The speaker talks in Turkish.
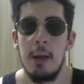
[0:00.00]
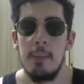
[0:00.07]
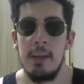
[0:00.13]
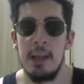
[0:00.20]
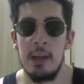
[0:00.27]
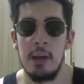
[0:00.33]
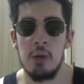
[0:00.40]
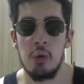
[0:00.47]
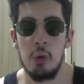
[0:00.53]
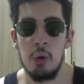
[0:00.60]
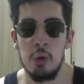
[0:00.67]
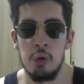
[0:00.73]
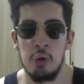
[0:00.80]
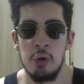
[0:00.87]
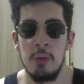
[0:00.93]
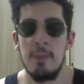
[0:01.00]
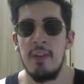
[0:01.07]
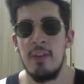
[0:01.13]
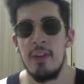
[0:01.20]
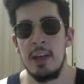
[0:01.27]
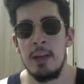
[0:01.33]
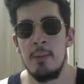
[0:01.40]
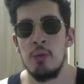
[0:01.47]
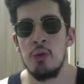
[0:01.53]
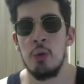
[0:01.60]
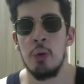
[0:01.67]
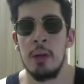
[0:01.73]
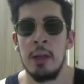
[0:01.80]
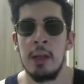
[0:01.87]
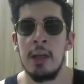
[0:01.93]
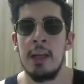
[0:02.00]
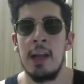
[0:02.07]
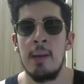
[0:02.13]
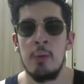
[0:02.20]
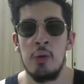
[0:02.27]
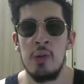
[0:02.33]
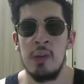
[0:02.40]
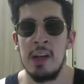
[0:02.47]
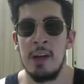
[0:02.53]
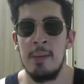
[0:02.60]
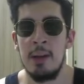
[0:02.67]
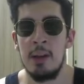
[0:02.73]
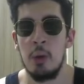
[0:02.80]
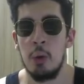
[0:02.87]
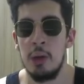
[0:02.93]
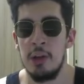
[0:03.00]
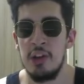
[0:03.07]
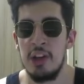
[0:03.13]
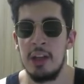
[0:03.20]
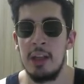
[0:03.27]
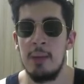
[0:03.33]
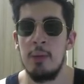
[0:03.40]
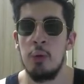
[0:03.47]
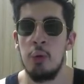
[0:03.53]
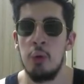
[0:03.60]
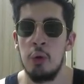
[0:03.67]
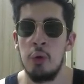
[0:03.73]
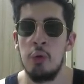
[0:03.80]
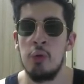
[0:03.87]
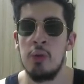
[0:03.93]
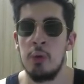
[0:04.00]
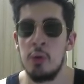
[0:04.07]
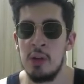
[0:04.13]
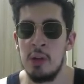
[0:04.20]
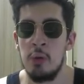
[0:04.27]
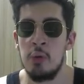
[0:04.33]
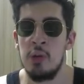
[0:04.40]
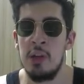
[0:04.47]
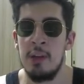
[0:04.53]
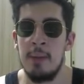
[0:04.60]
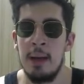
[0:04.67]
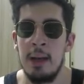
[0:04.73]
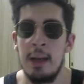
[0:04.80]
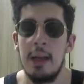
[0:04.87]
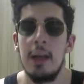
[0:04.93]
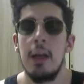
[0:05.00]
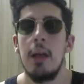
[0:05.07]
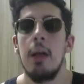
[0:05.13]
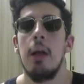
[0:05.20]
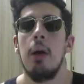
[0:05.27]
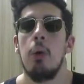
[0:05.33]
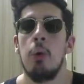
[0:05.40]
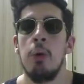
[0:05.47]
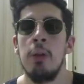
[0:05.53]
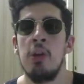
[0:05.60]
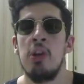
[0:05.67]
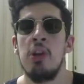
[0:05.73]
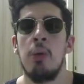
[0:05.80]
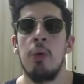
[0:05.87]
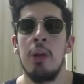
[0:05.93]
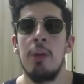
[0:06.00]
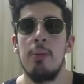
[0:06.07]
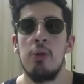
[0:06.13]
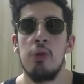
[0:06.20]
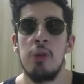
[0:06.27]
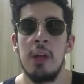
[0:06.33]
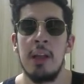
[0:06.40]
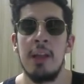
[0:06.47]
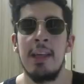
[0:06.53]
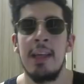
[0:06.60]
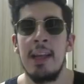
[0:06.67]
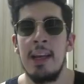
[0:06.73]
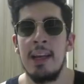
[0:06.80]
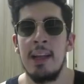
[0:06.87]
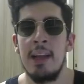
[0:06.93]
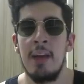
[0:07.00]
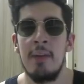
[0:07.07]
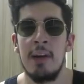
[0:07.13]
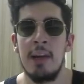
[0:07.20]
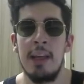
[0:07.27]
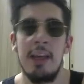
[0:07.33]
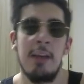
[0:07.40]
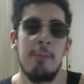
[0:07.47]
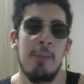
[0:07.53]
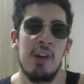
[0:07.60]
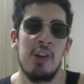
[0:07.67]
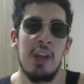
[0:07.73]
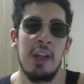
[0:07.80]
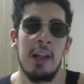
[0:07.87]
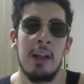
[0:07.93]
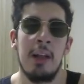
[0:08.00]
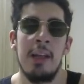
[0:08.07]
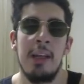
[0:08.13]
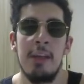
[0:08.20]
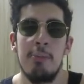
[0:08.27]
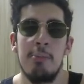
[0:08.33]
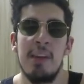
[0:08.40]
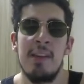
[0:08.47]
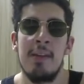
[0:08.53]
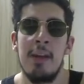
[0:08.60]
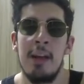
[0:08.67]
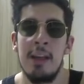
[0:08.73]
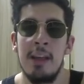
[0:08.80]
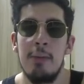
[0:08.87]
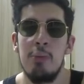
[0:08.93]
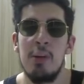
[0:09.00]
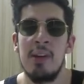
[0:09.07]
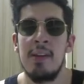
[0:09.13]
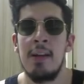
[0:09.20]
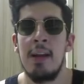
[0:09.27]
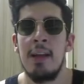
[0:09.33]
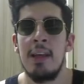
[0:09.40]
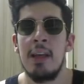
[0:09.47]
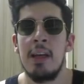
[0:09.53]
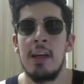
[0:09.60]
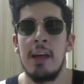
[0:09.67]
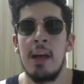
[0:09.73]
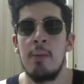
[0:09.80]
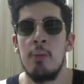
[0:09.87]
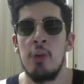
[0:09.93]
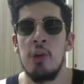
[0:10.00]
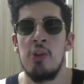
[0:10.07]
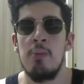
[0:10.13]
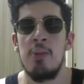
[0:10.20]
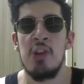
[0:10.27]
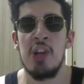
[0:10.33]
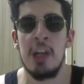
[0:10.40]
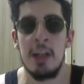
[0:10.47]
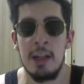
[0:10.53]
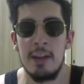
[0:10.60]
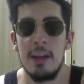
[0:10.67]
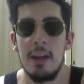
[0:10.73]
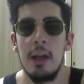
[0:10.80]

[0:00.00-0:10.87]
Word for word: Bilginize olsun. FIFA 23'te online kariyer modu sizler birlikte olacak gibi duruyor. %99 ihtimalle. Onun dışında oyuna bir süre eklenen yenilikler var. İlk başta eklenen lig Brezilya Ligi. Brezilya Ligi kariyer modu için bir cennet.